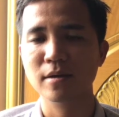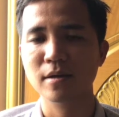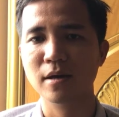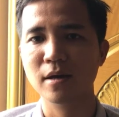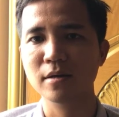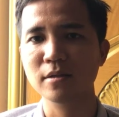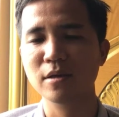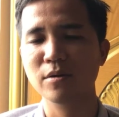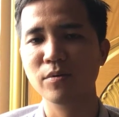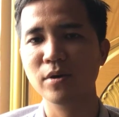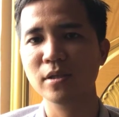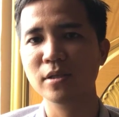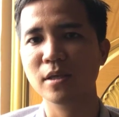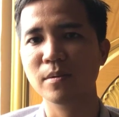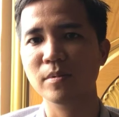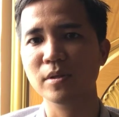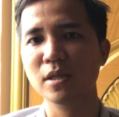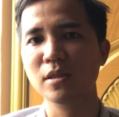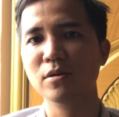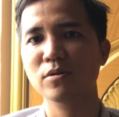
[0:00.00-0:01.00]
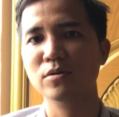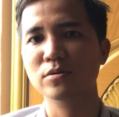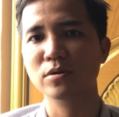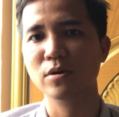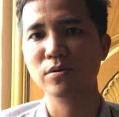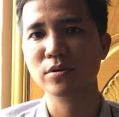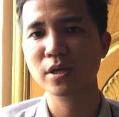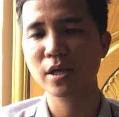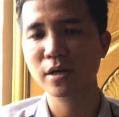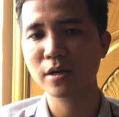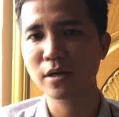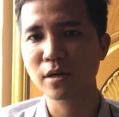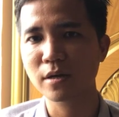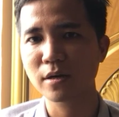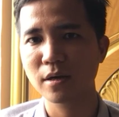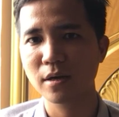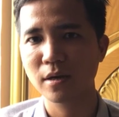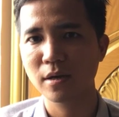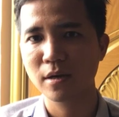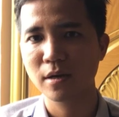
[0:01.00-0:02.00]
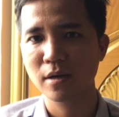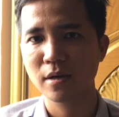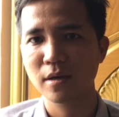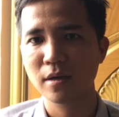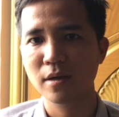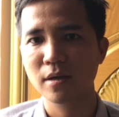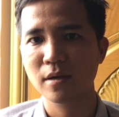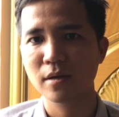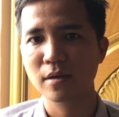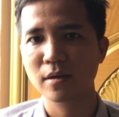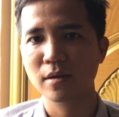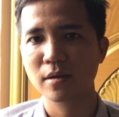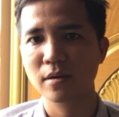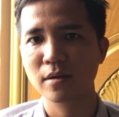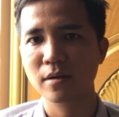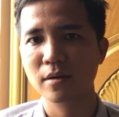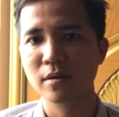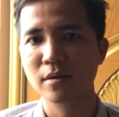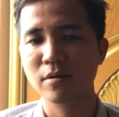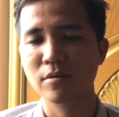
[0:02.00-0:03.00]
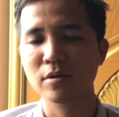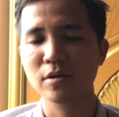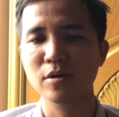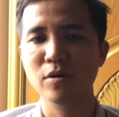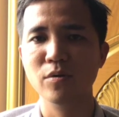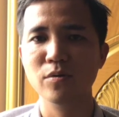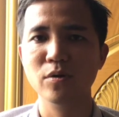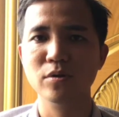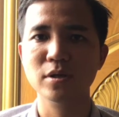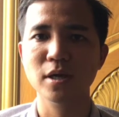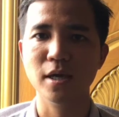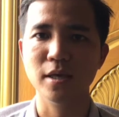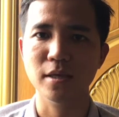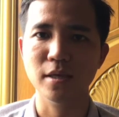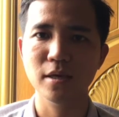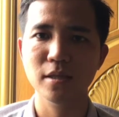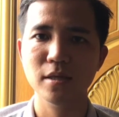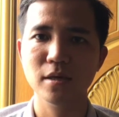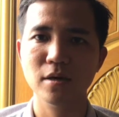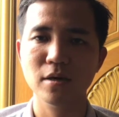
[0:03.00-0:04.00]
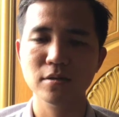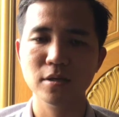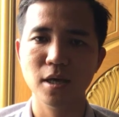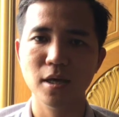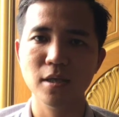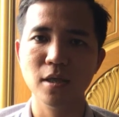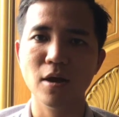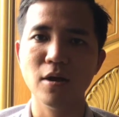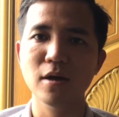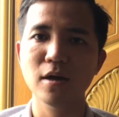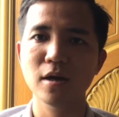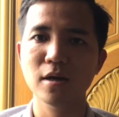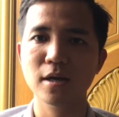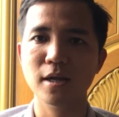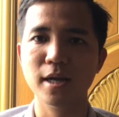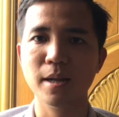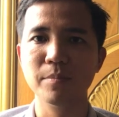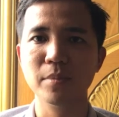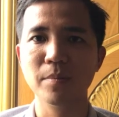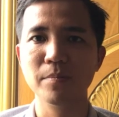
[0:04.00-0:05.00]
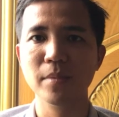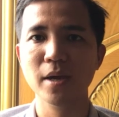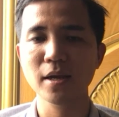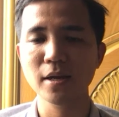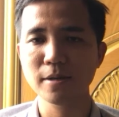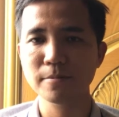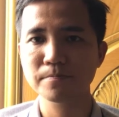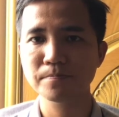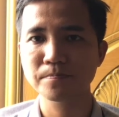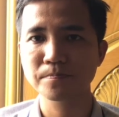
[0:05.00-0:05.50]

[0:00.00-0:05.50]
đó thì quý anh chị mới tách sổ riêng được còn như khu đô thị thì có thể nhỏ hơn là 500 mét